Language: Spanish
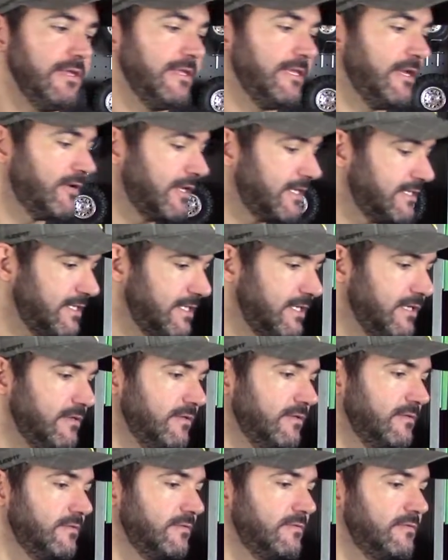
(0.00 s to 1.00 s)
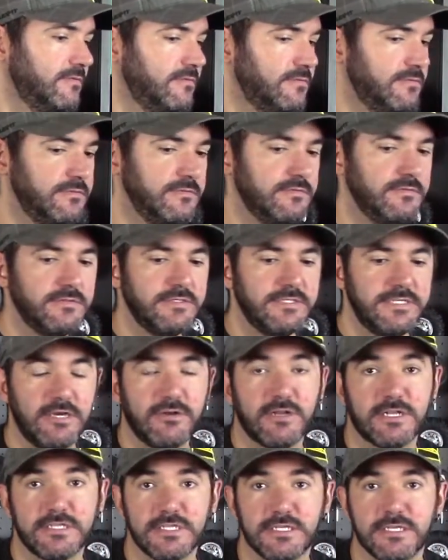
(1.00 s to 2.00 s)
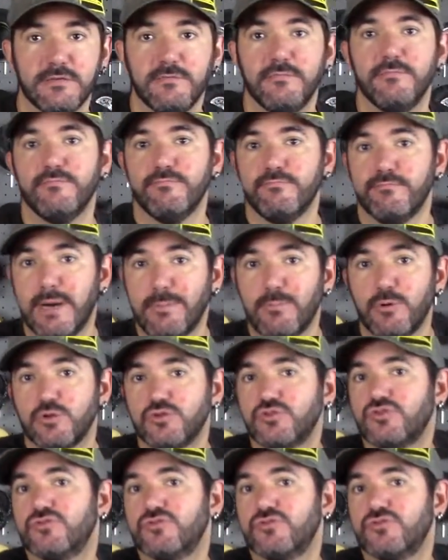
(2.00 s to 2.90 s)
Y ahora sí, y ahora sí, vamos